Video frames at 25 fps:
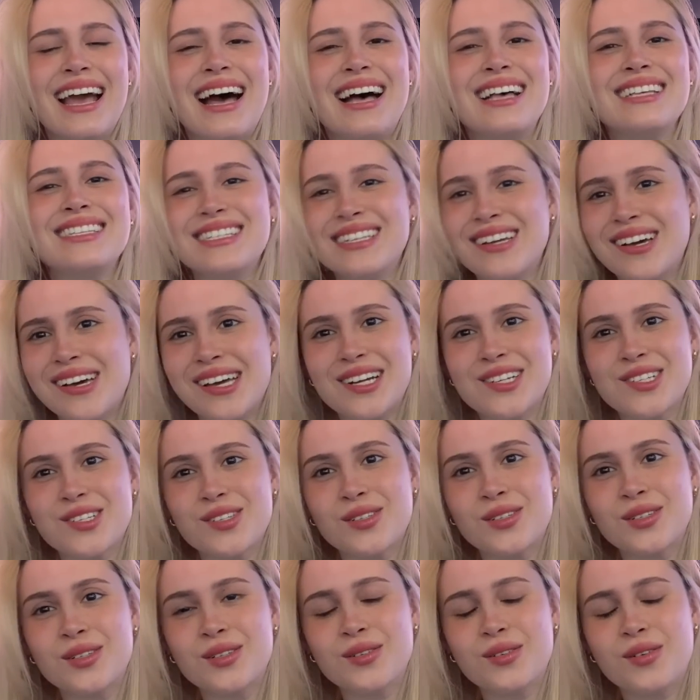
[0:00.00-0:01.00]
a Senhora
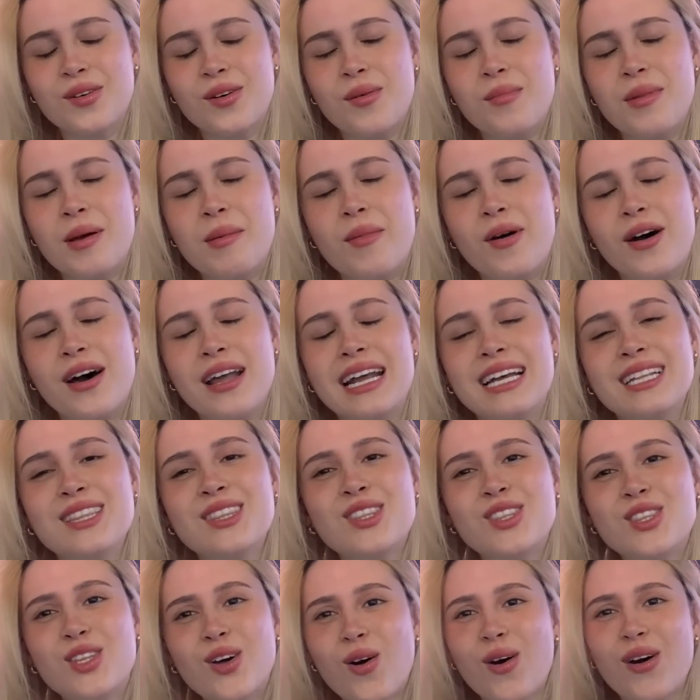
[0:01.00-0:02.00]
Sono comemora
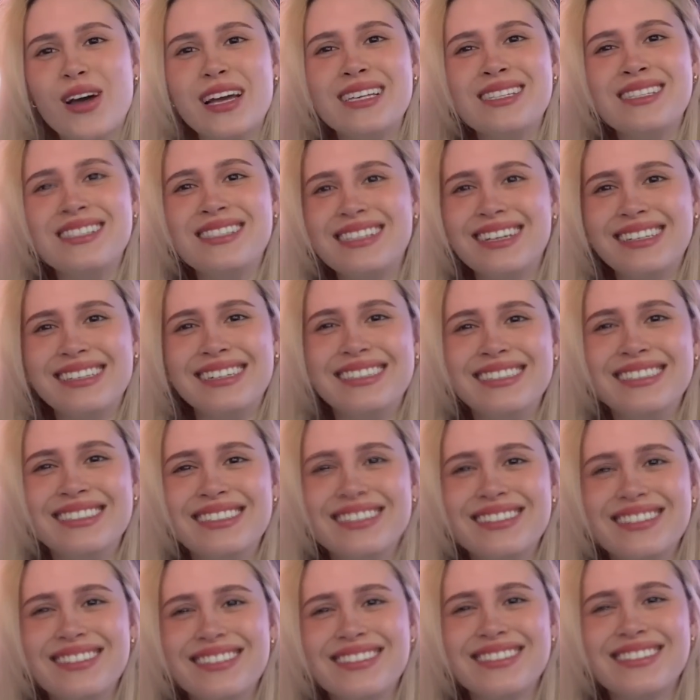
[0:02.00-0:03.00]
dois
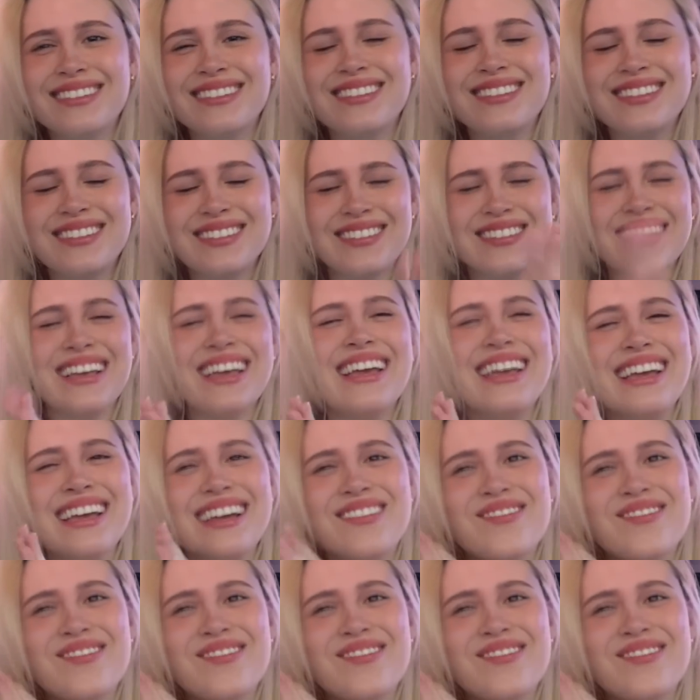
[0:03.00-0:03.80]
anos! Sim,